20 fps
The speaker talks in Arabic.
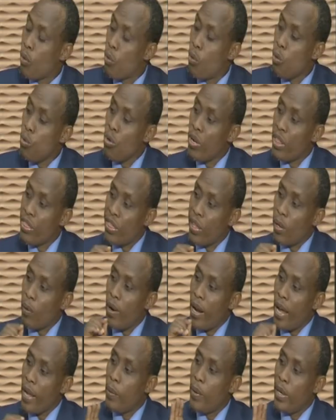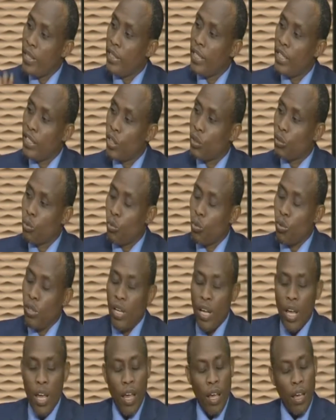كل الثروة الحيوانية حتى تكون
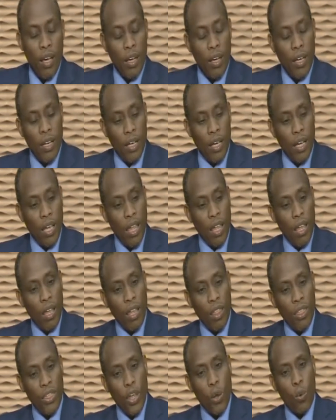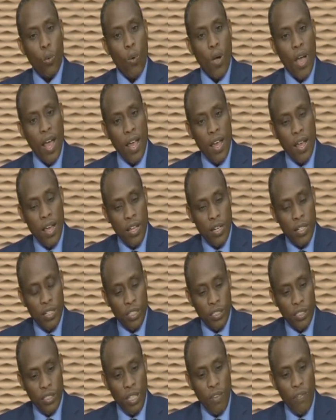آه، آه، ثروة
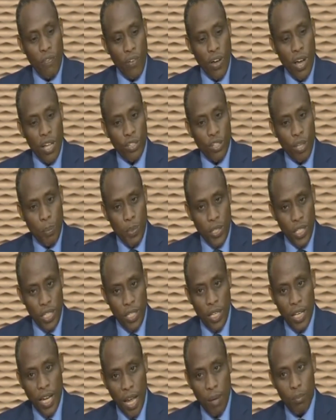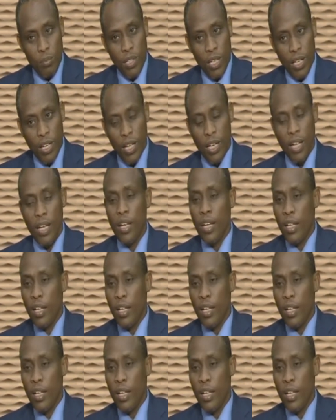نظيفة طبيعية الحمد لله